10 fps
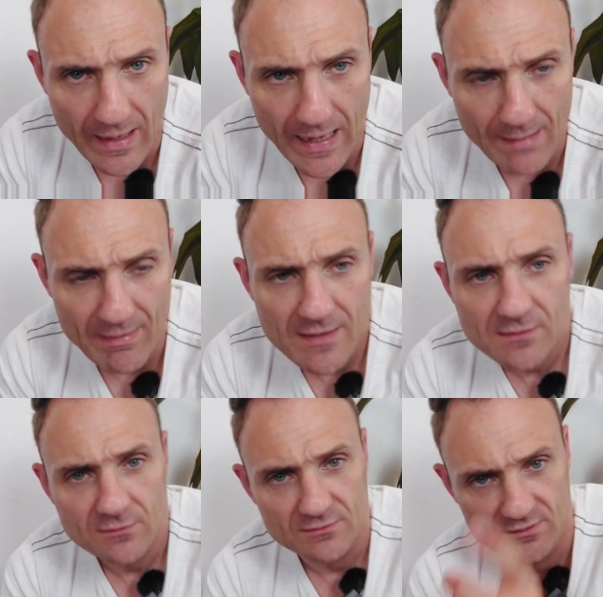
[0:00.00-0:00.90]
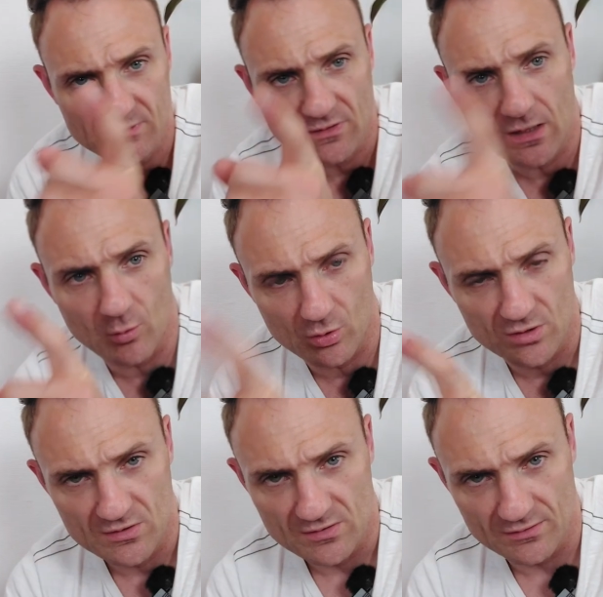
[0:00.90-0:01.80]
Aber ne,
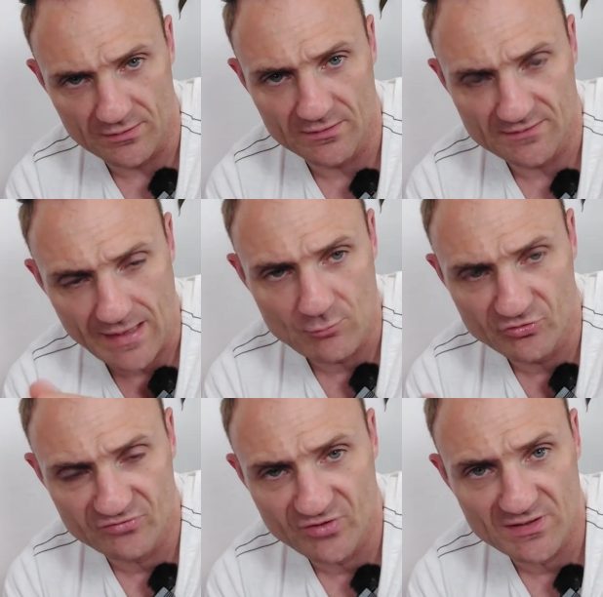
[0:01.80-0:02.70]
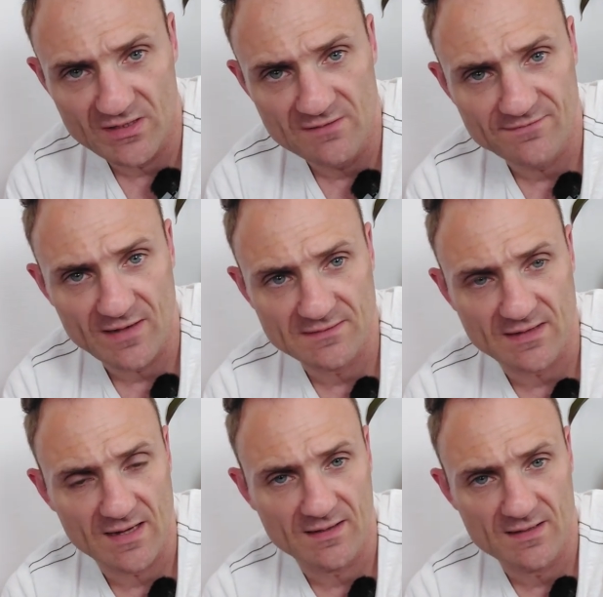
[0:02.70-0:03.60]
auch Ne, da müssen wir in den
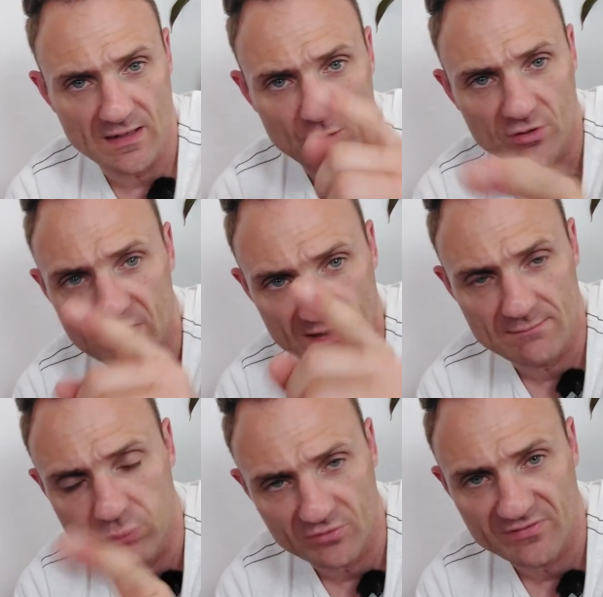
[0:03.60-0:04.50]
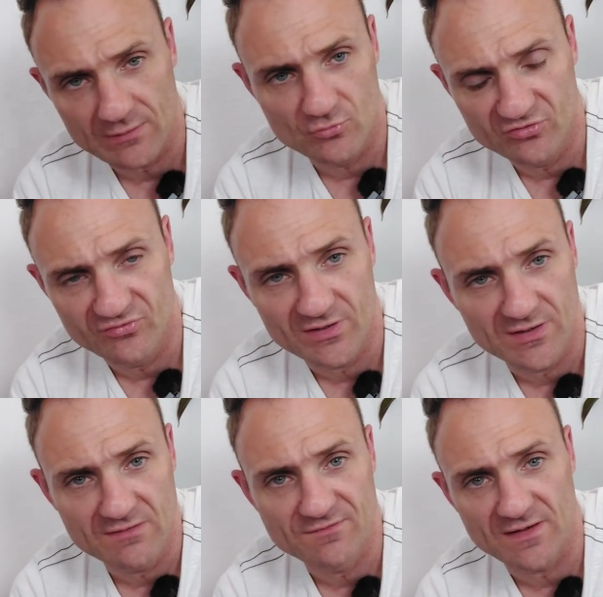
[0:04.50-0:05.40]
Infight reingehen. Auch gegen einen Boxer müssen wir in
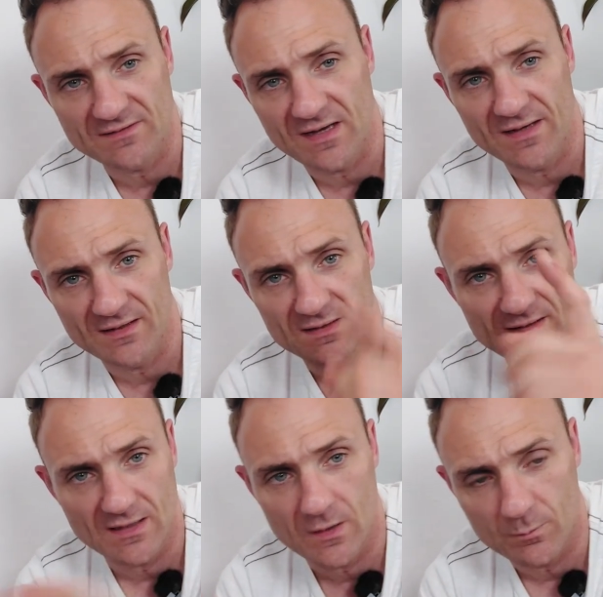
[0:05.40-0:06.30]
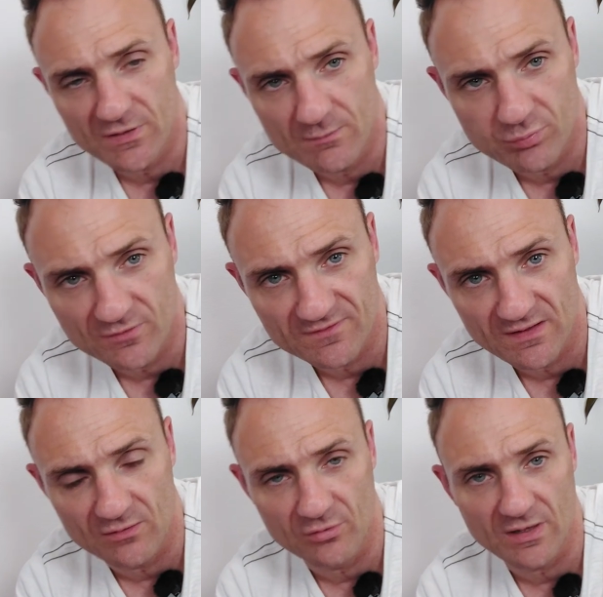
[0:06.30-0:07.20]
den Infight reingehen, egal ob
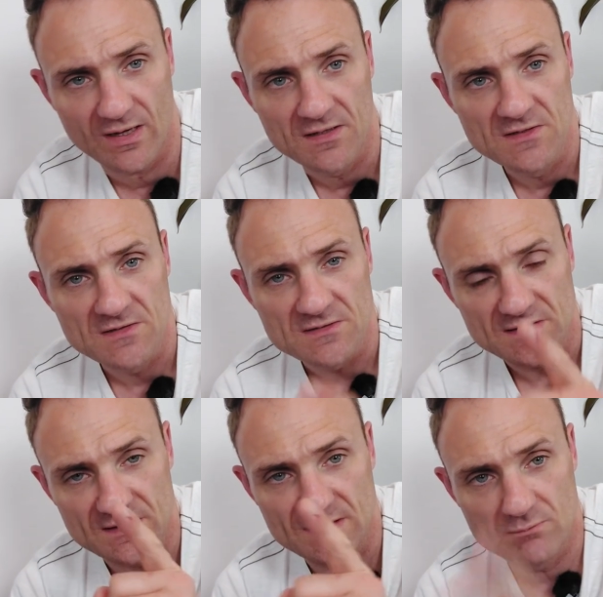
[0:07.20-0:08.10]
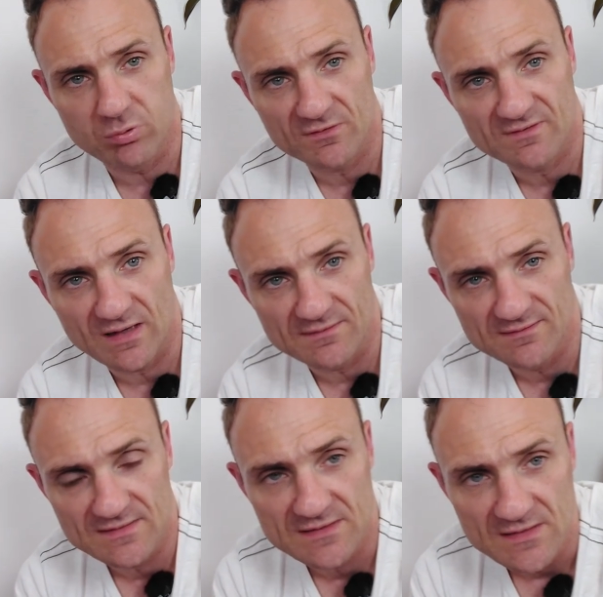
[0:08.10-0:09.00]
Kickboxer oder äh, Boxer an
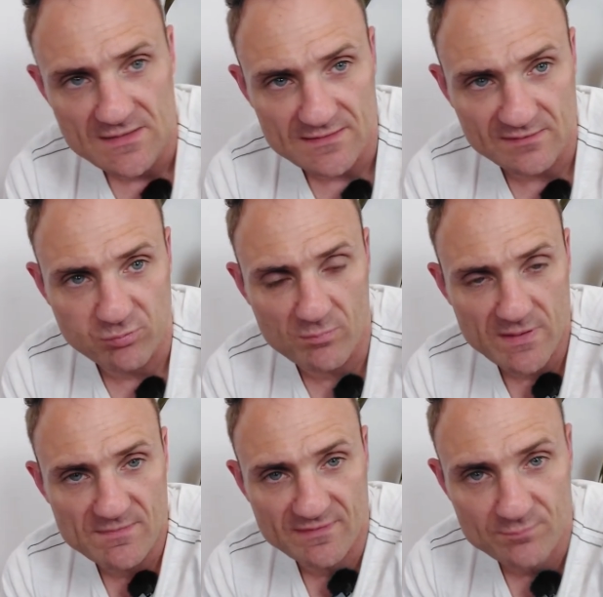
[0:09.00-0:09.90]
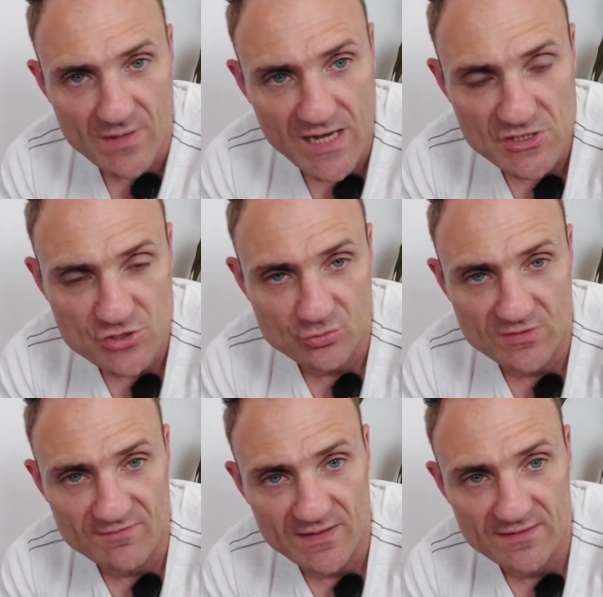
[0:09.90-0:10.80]
sich. Das Problem ist, das beherrschen nur
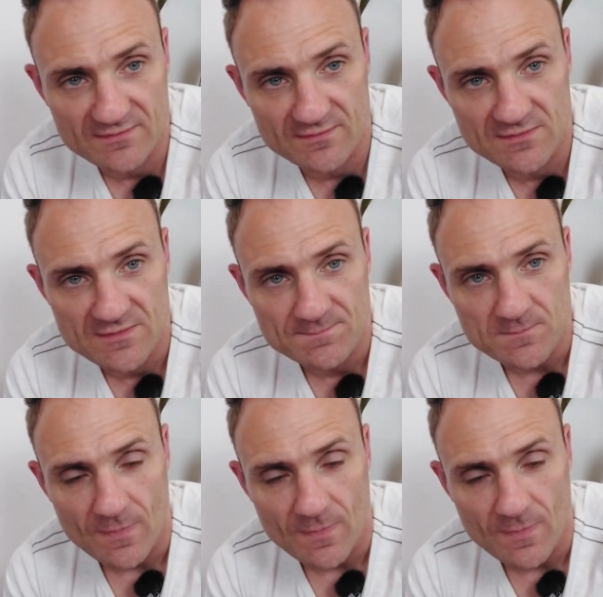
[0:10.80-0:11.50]
die wenigsten.